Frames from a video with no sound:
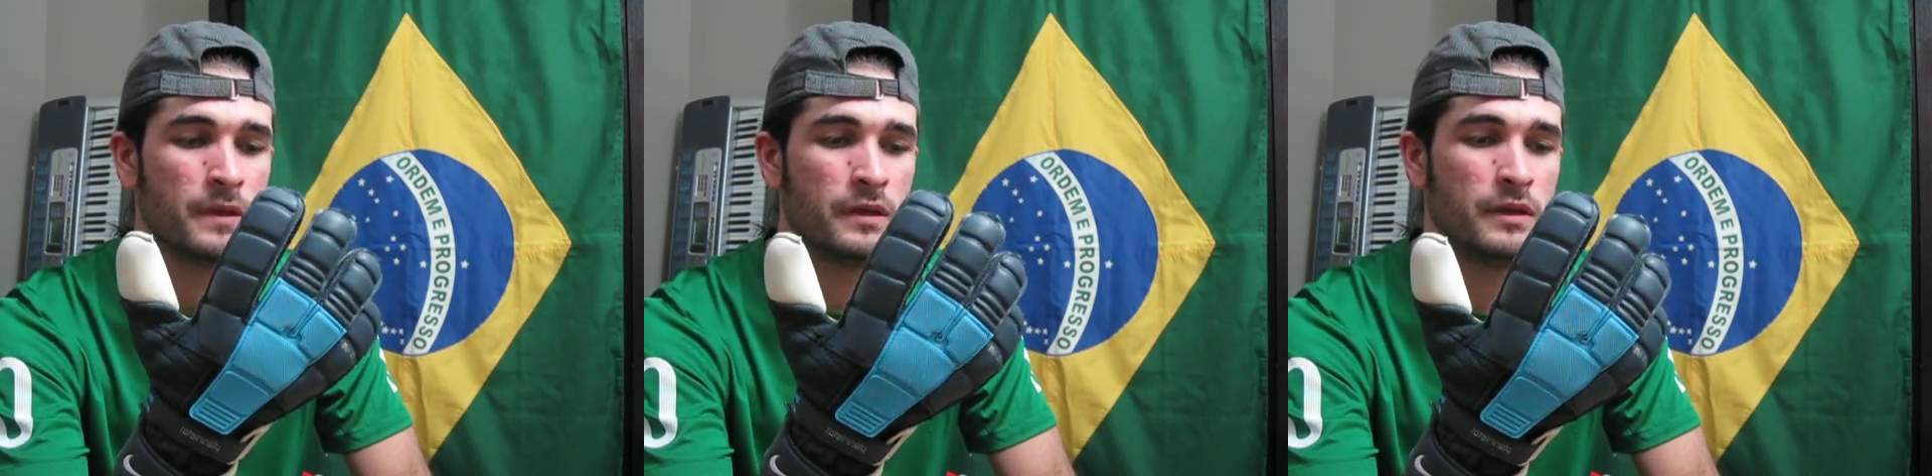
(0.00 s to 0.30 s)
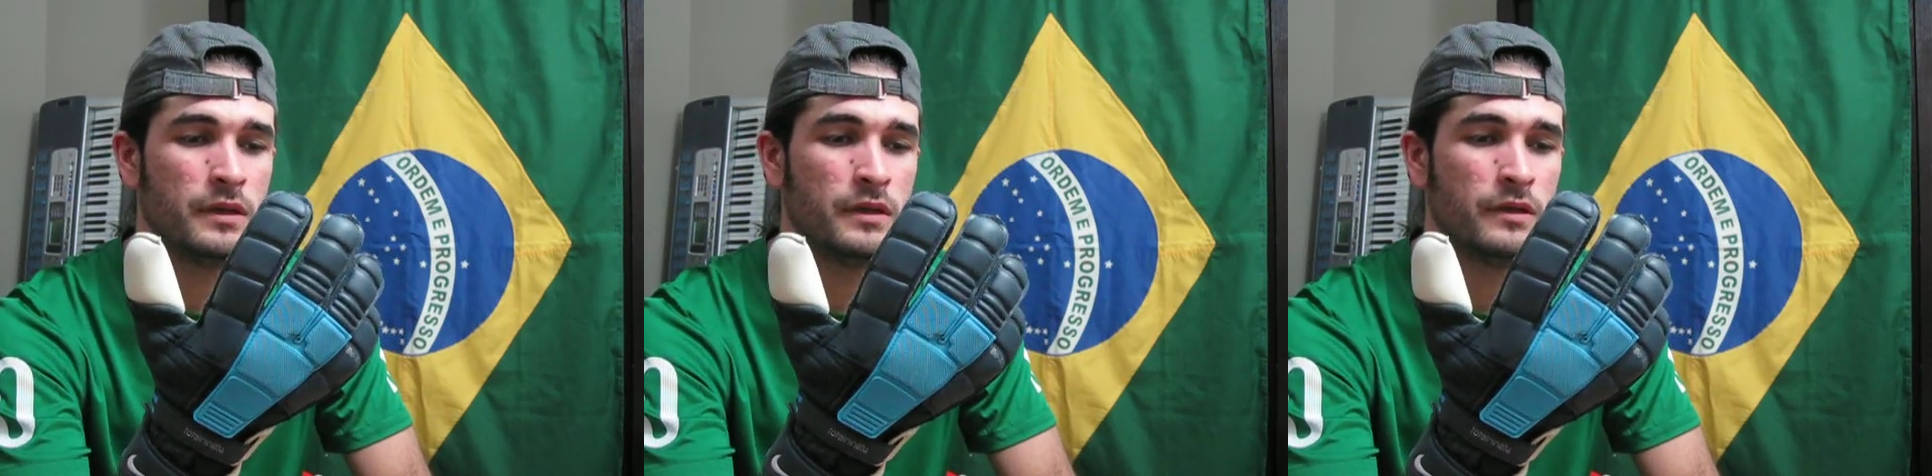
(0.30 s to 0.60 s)

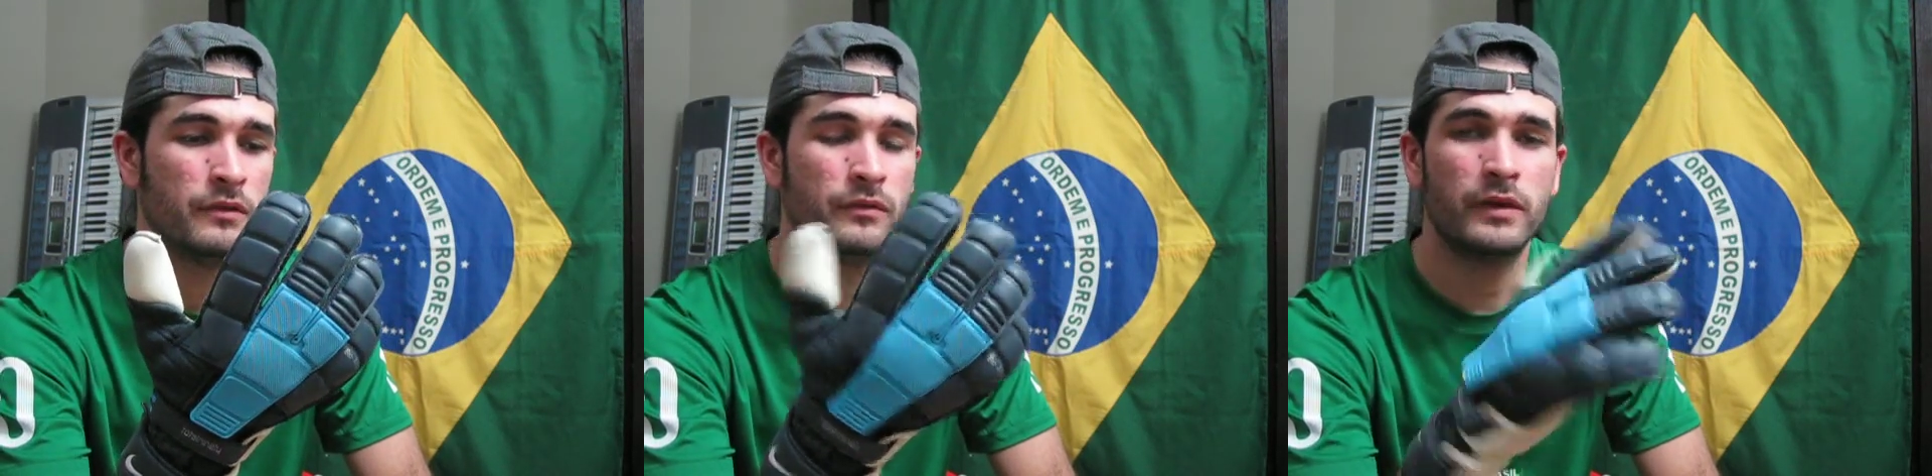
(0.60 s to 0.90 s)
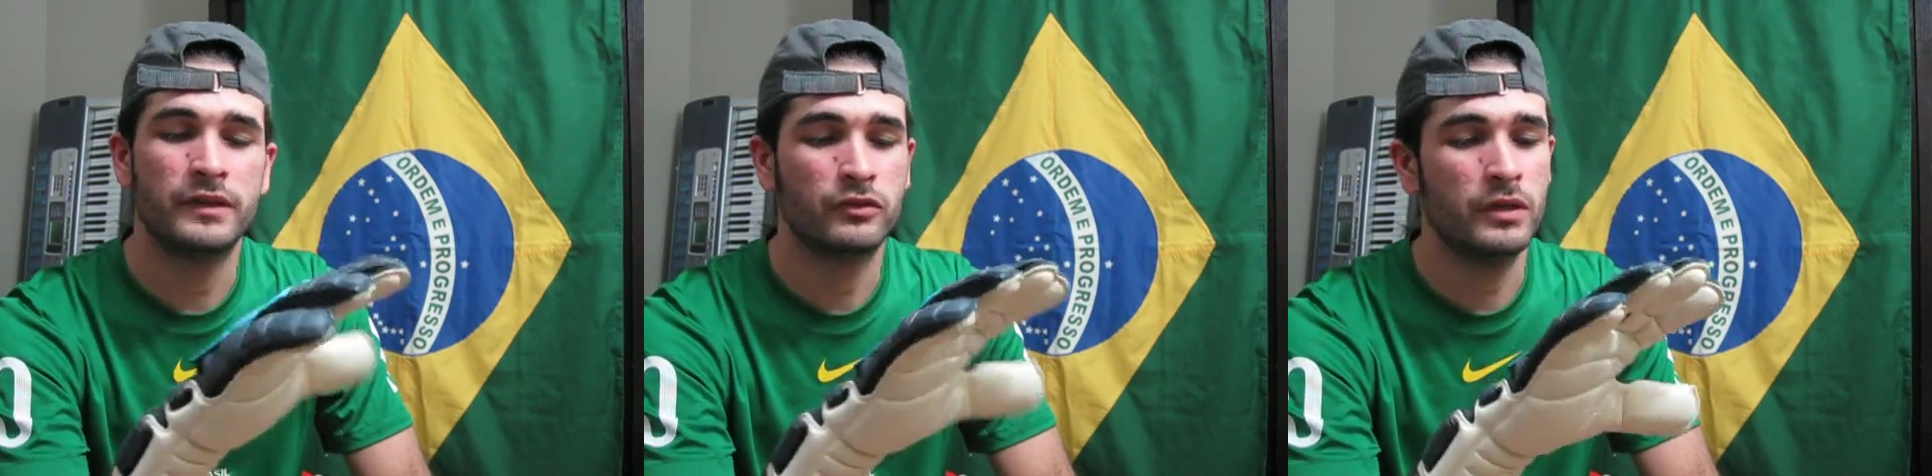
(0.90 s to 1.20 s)
E
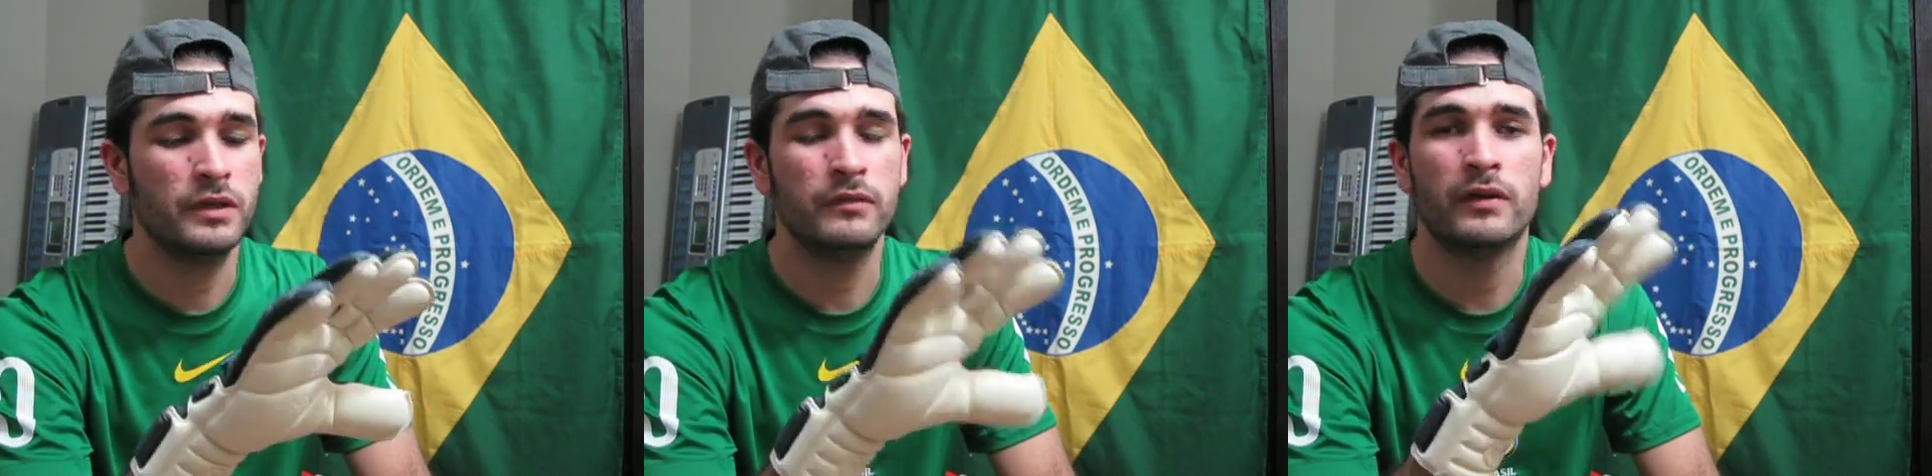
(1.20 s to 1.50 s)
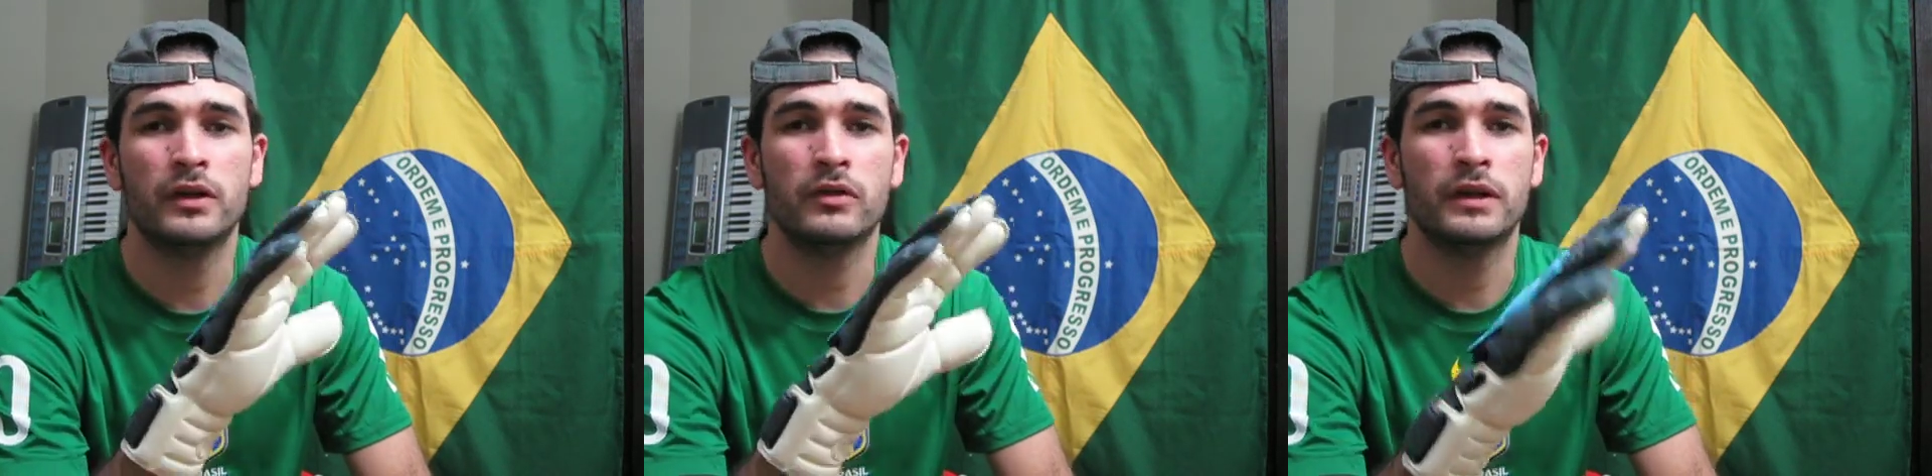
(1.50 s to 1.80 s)
é isso aí,
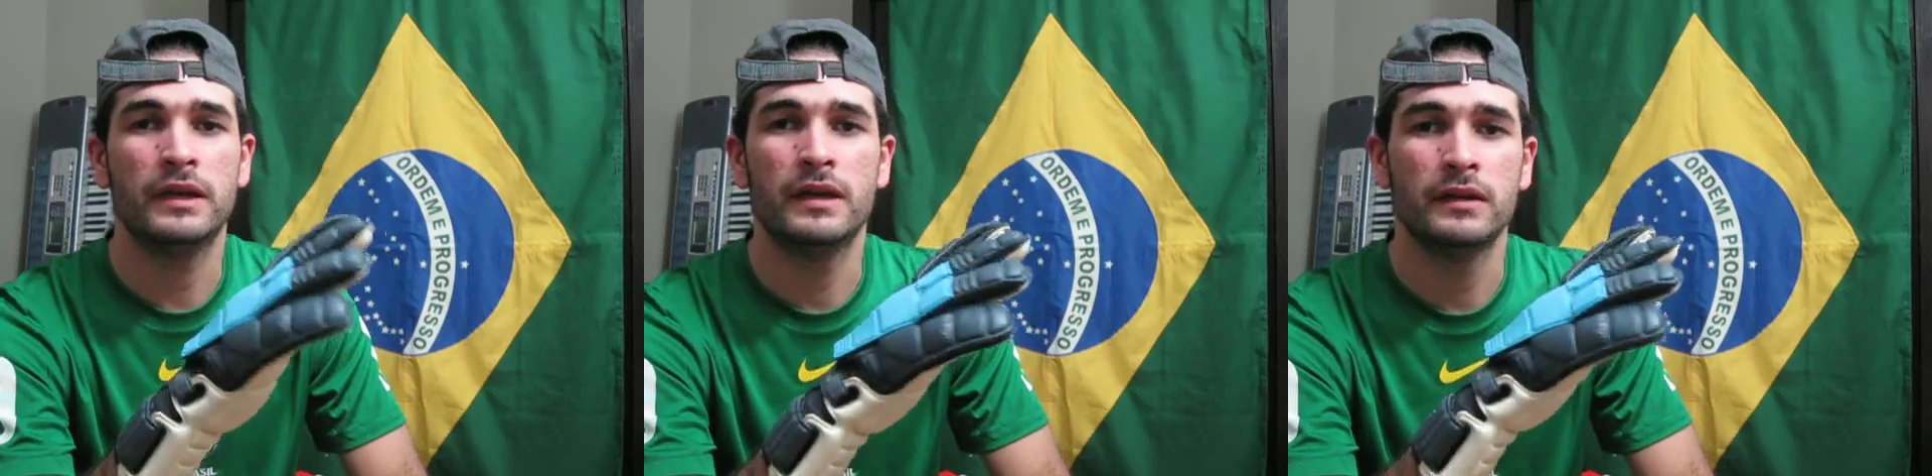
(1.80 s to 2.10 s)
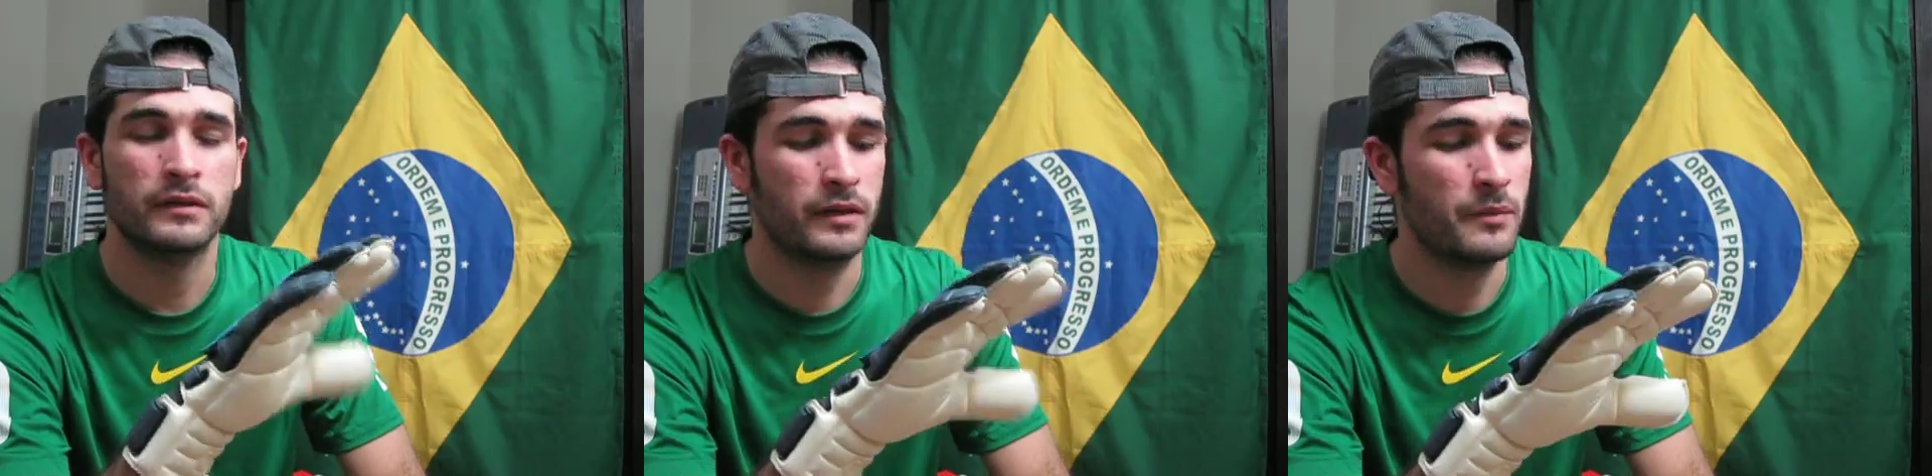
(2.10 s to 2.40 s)
valeu galera,
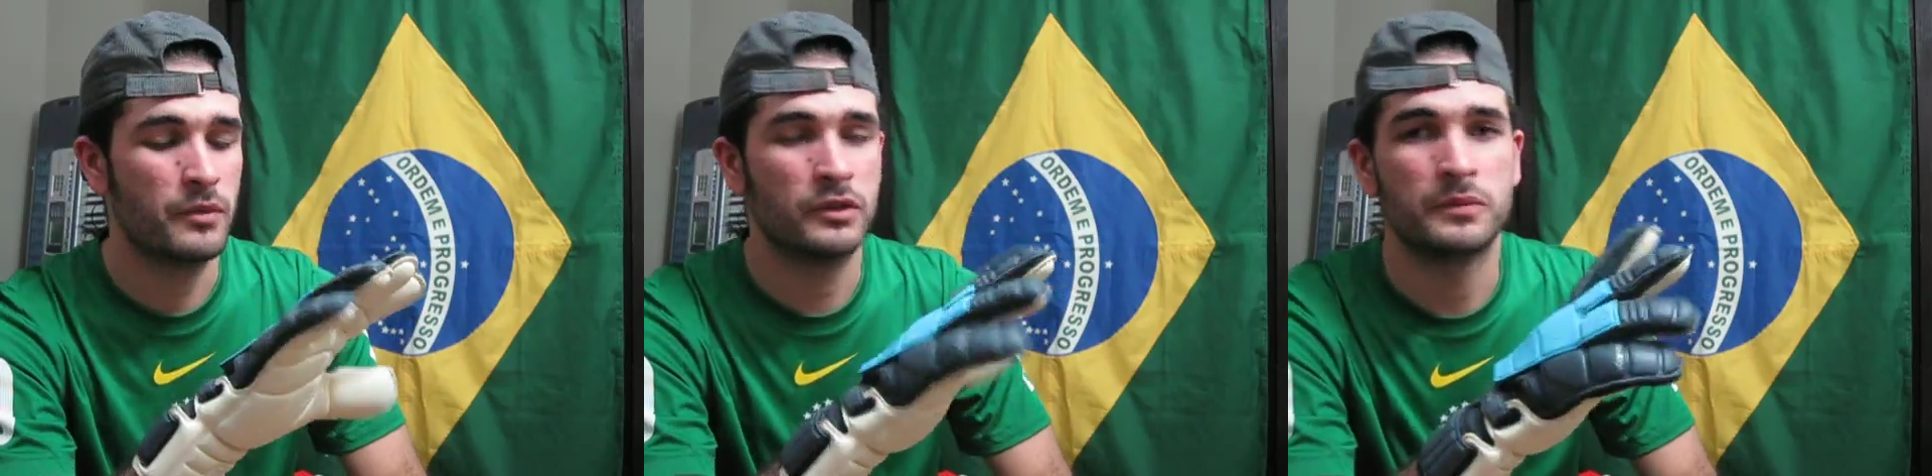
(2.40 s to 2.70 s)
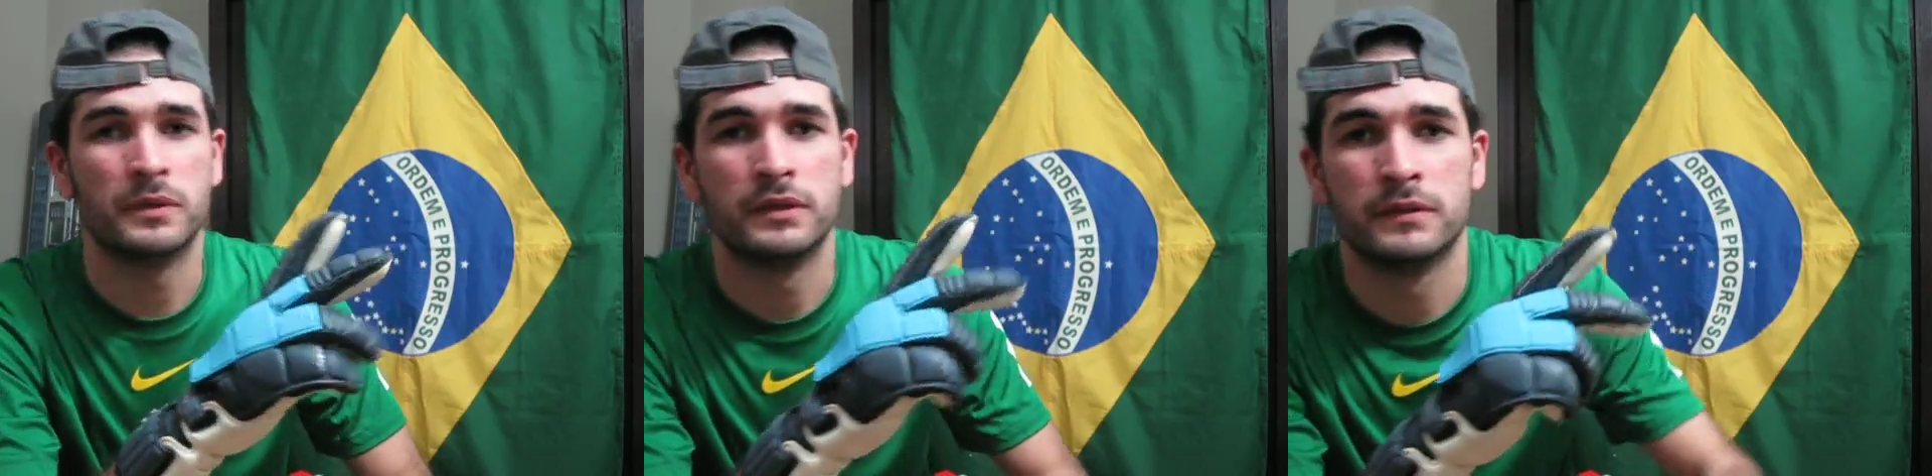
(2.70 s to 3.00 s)
até a
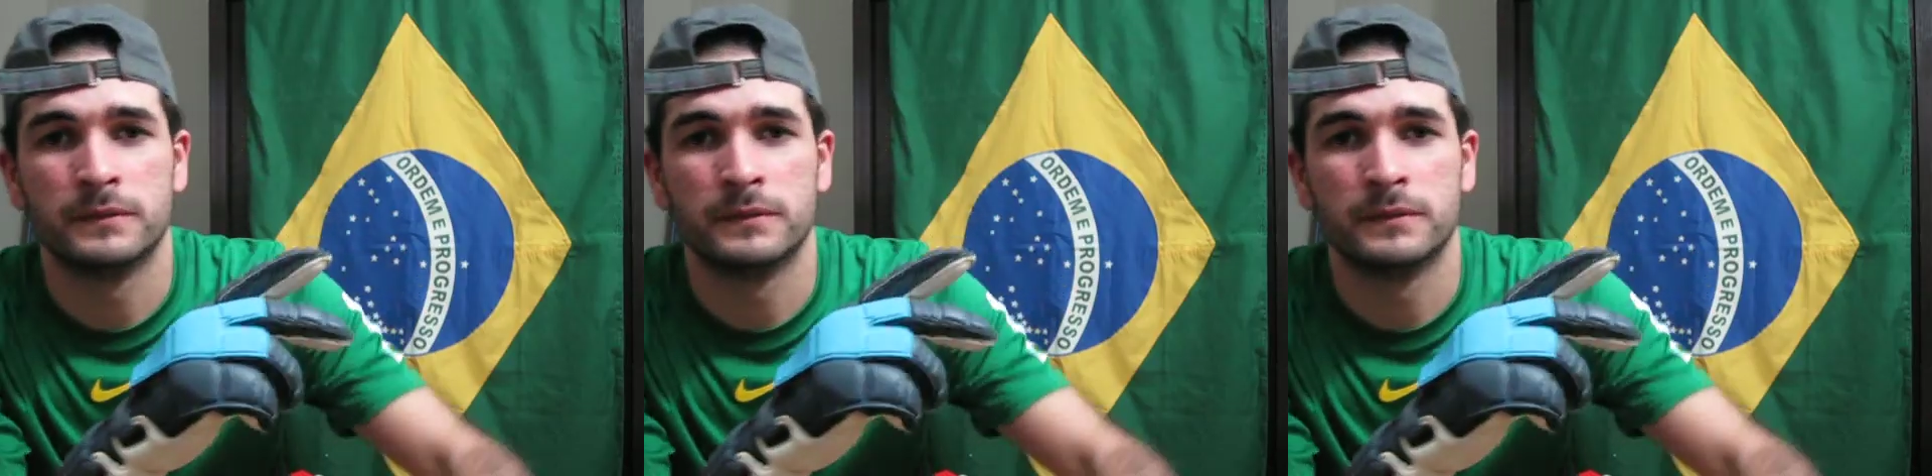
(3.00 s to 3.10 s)
próxima.